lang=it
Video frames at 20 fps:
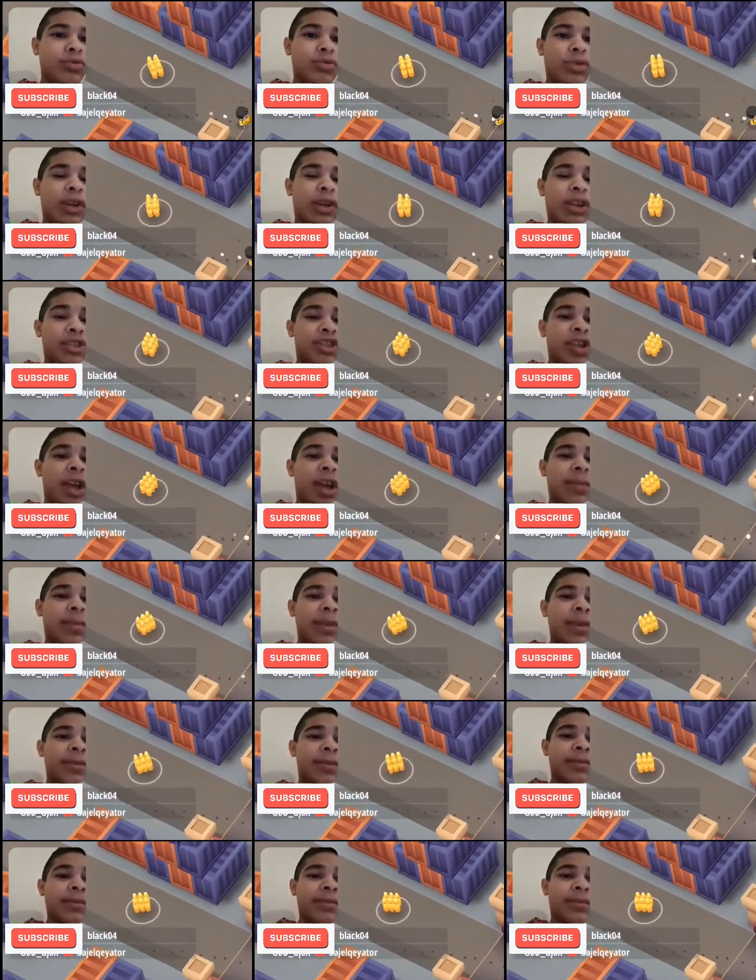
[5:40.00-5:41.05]
Non
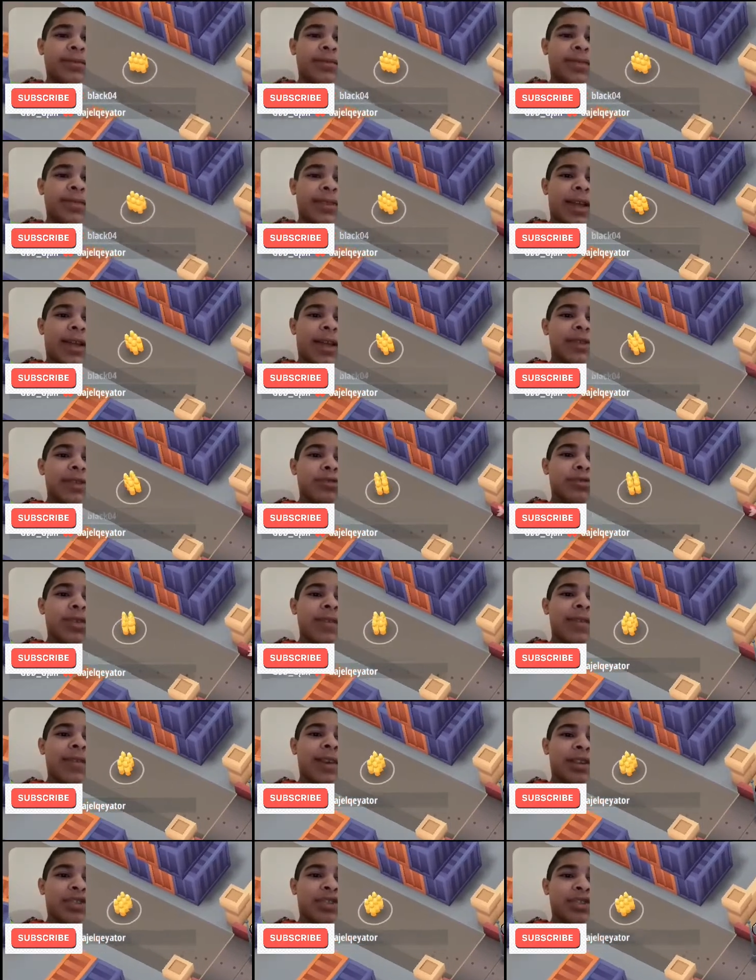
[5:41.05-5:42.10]
lasciarmi. Sai che non
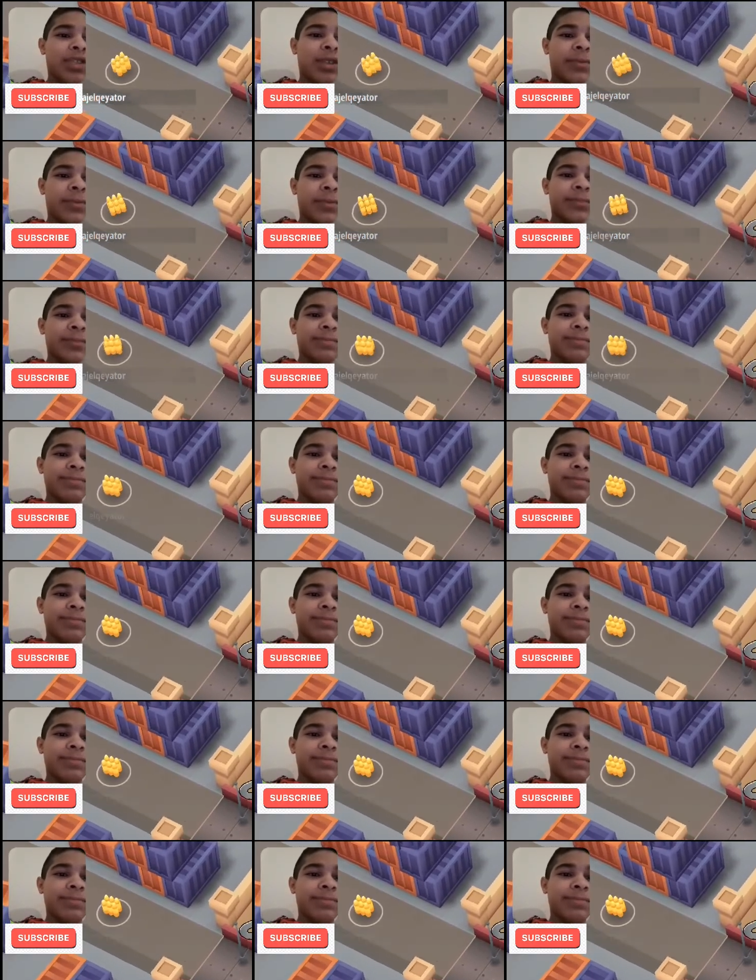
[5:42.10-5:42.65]
devi lasciarmi.